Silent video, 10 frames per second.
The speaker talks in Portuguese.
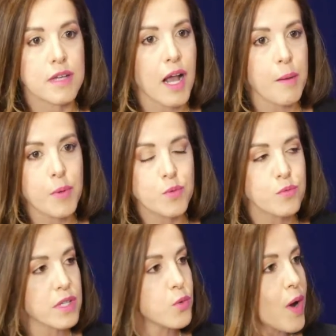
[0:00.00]
acabam não
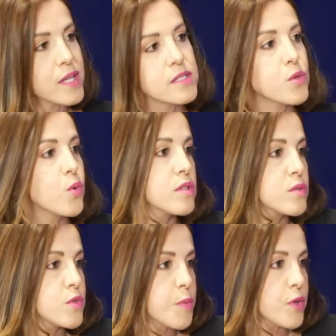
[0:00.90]
tendo quase escutas
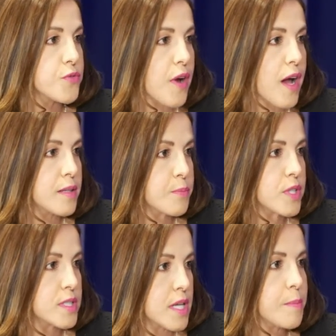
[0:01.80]
no Spotify, por
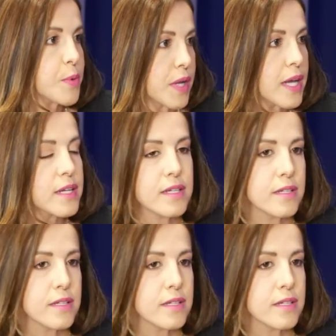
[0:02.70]
exemplo, né? Sim.